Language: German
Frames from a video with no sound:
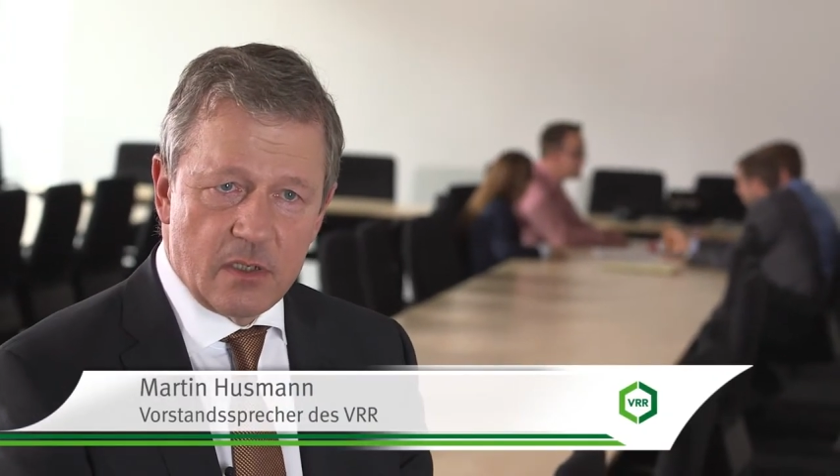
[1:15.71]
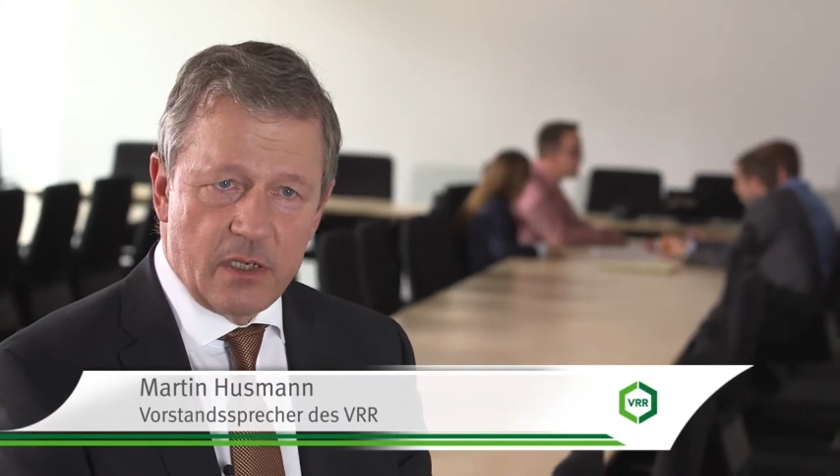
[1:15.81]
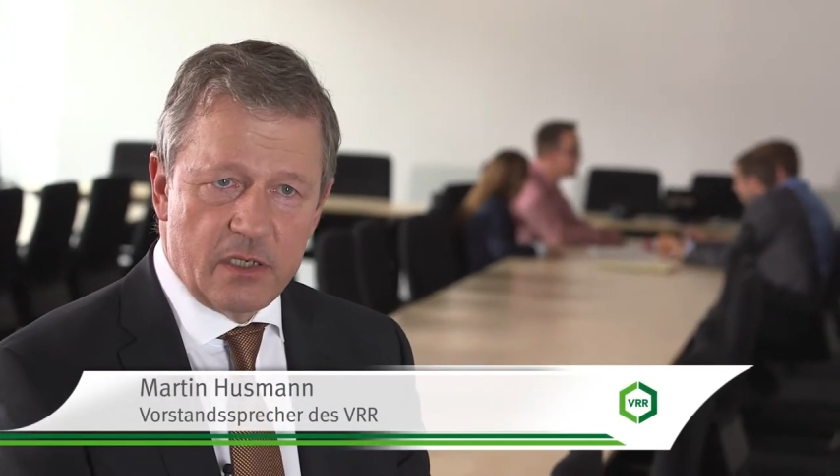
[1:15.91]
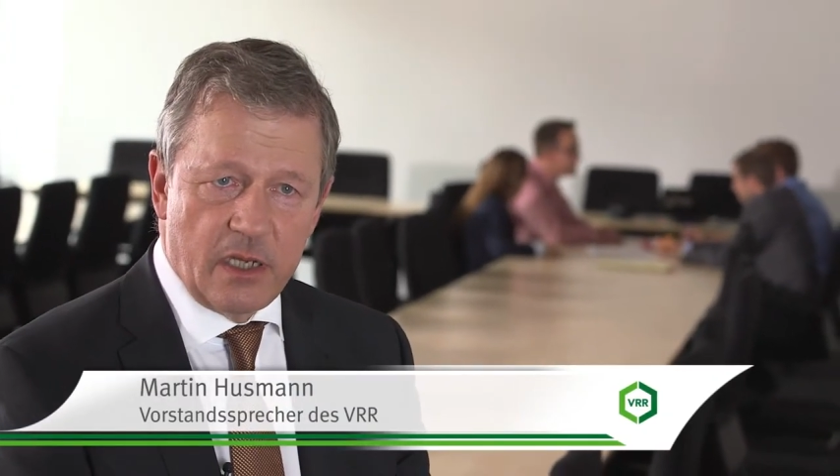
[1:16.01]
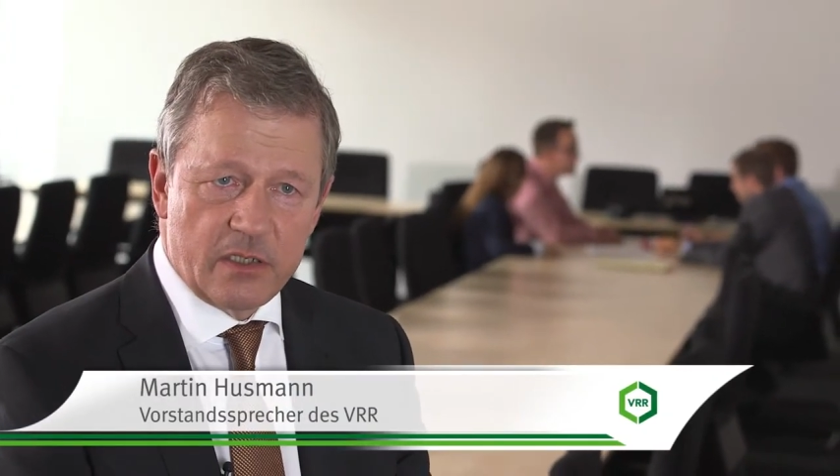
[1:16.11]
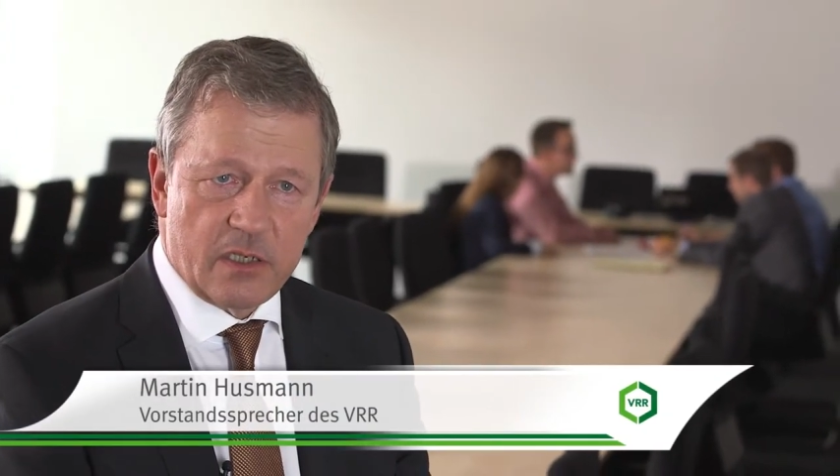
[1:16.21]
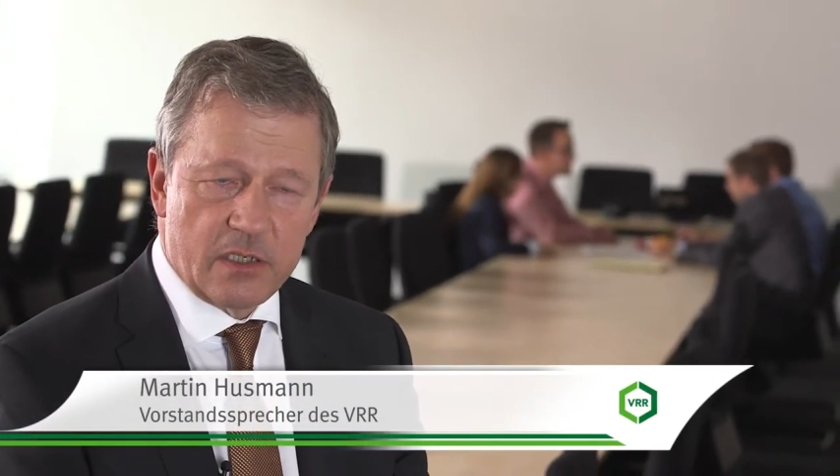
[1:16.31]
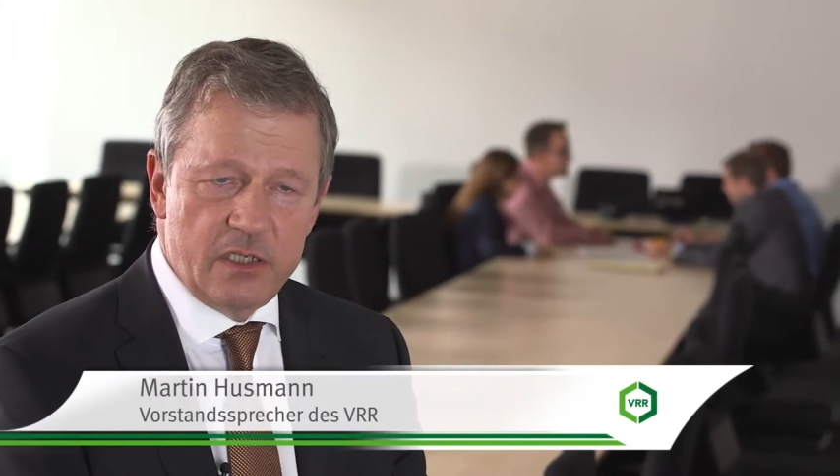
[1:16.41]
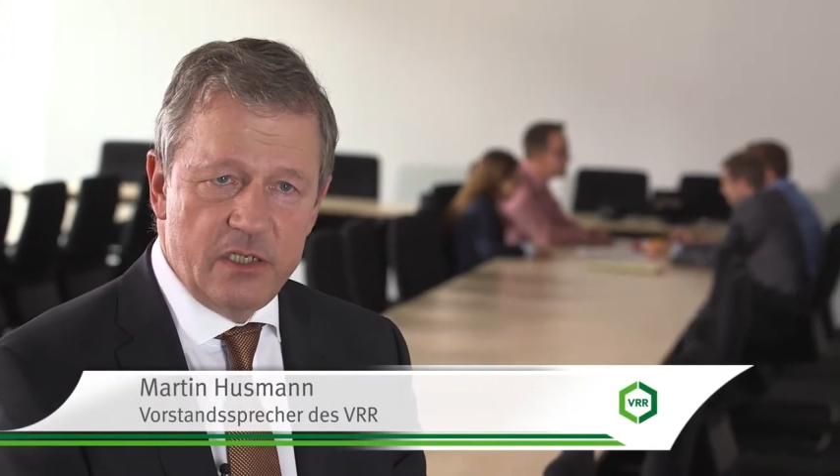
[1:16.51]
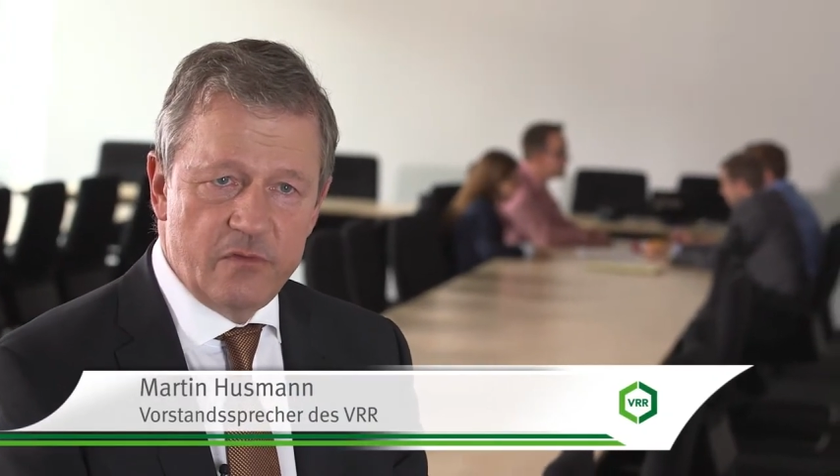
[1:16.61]
einen
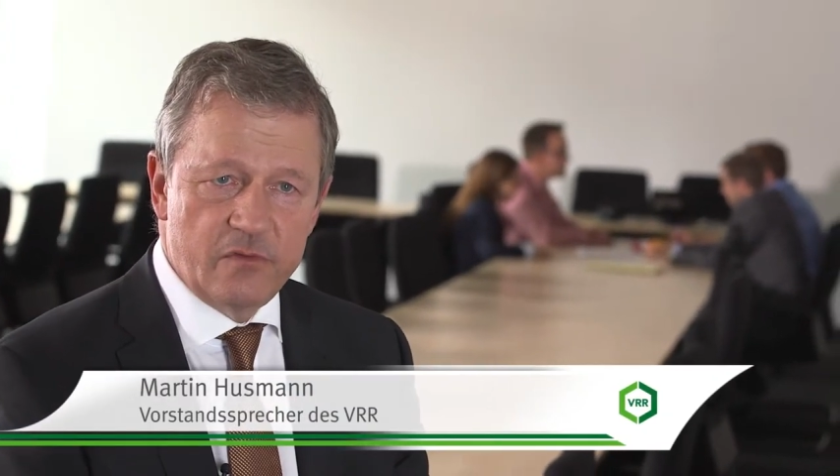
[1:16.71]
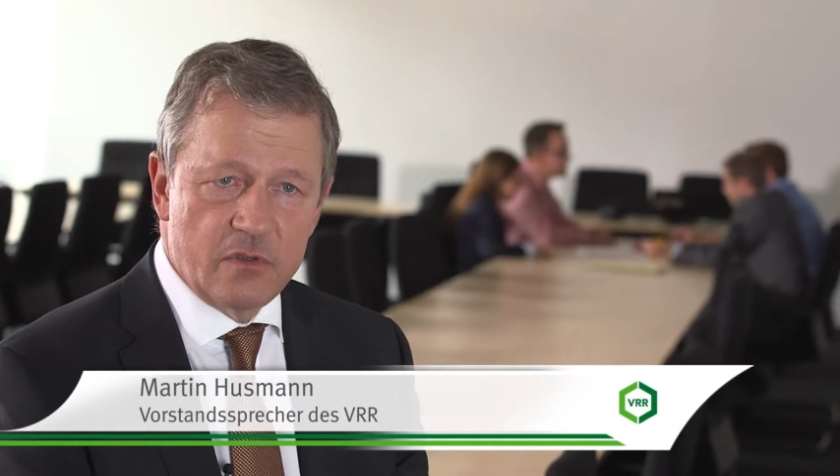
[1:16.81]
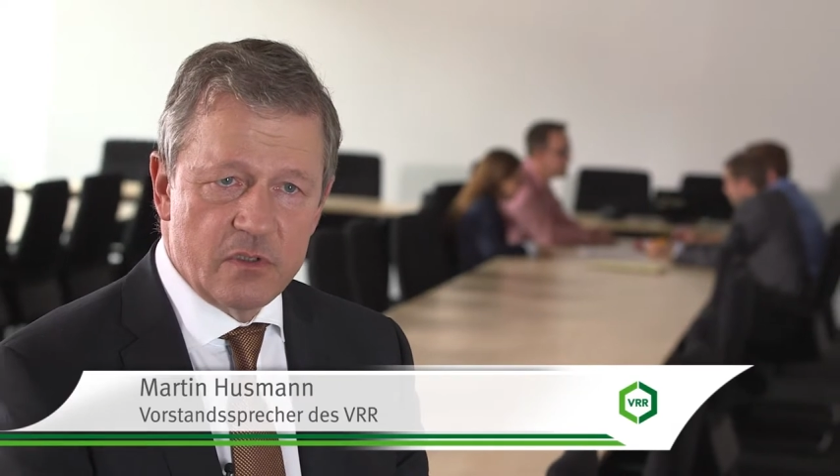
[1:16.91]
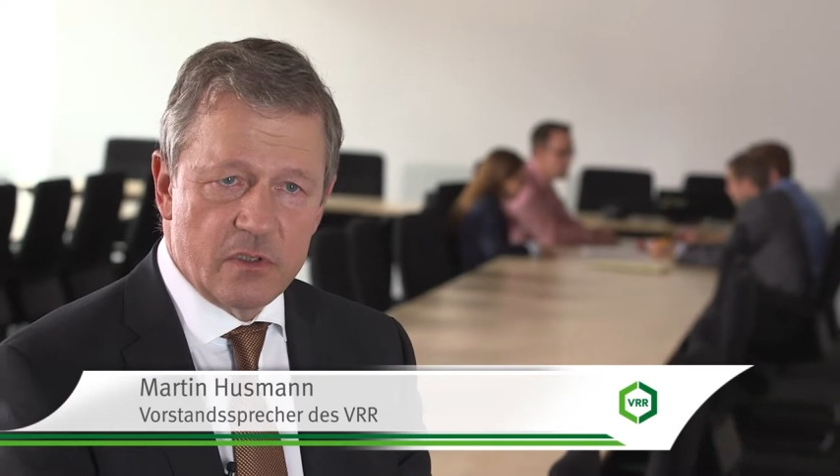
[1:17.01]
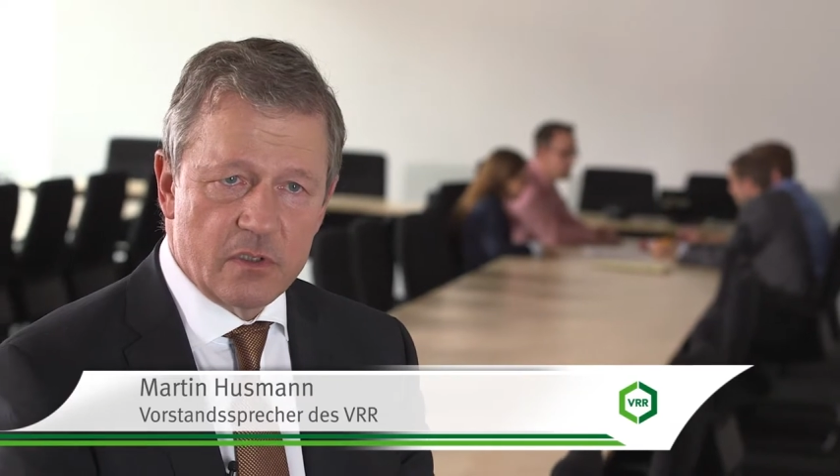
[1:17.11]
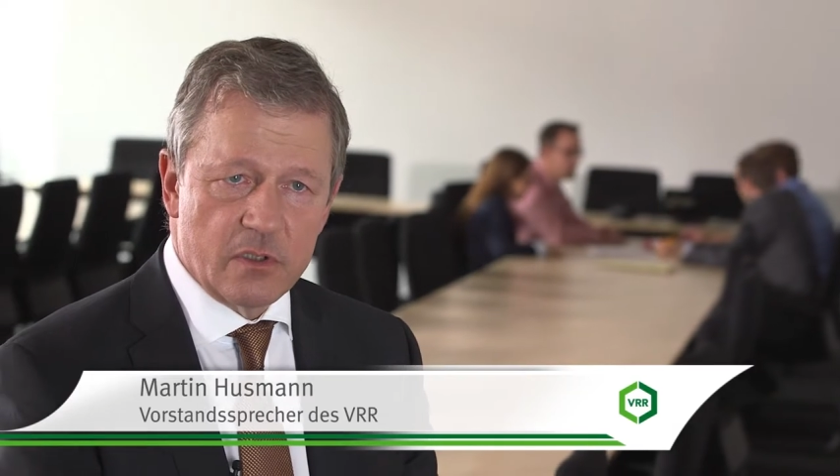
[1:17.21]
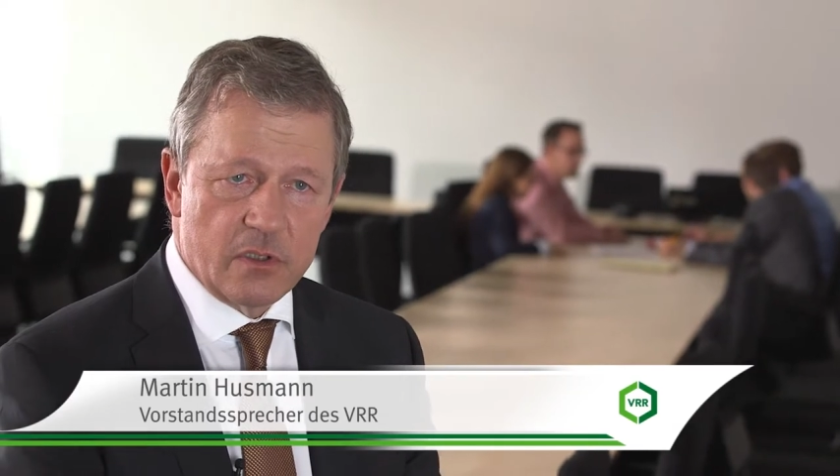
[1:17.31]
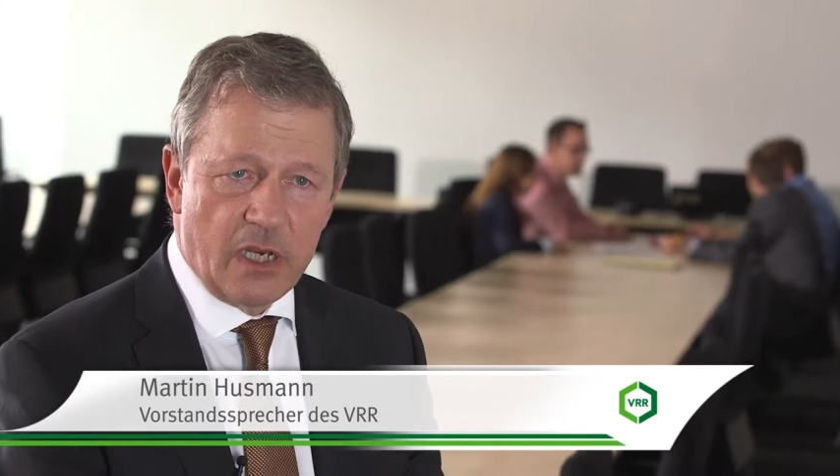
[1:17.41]
attraktiven äh,